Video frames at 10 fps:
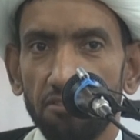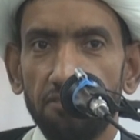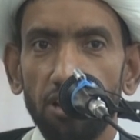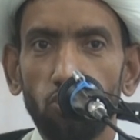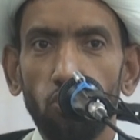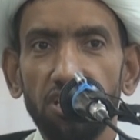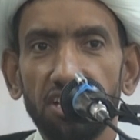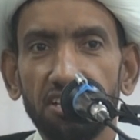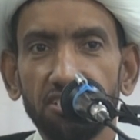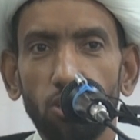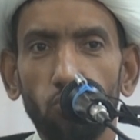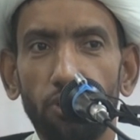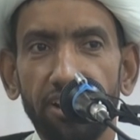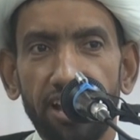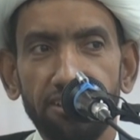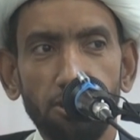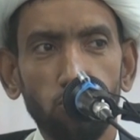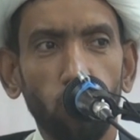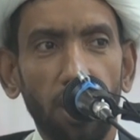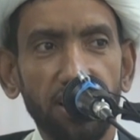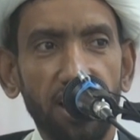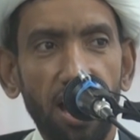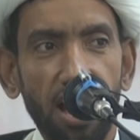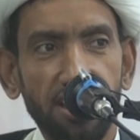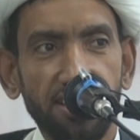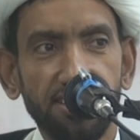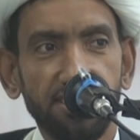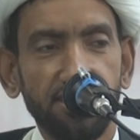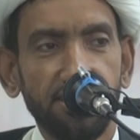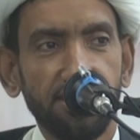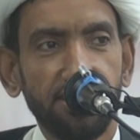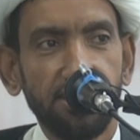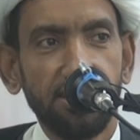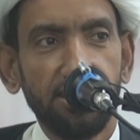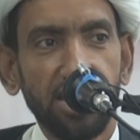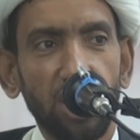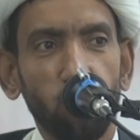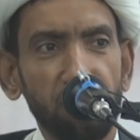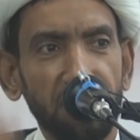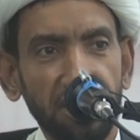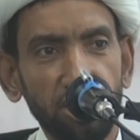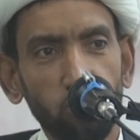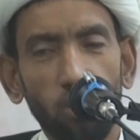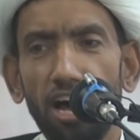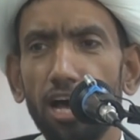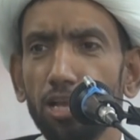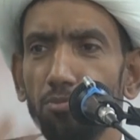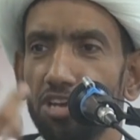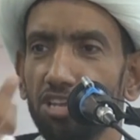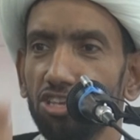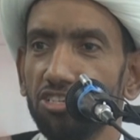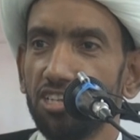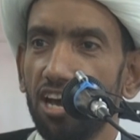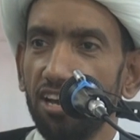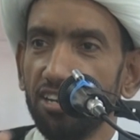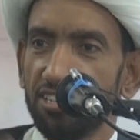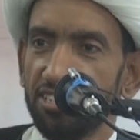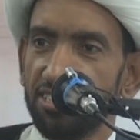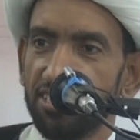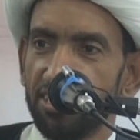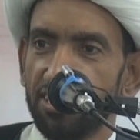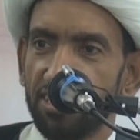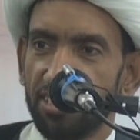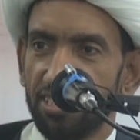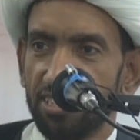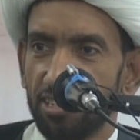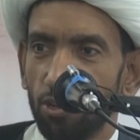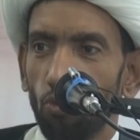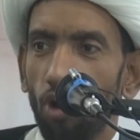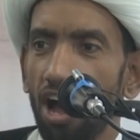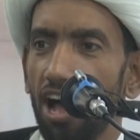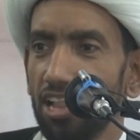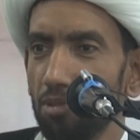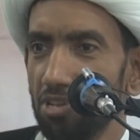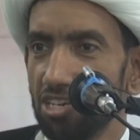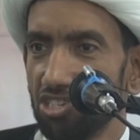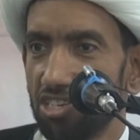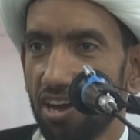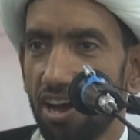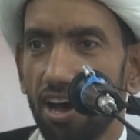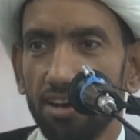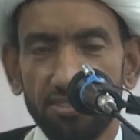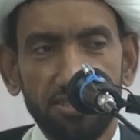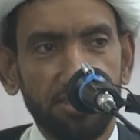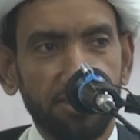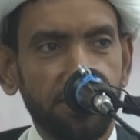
فالكل يتصور أنه على حق ونعيش حالة من النزاع وحالة من الصراعات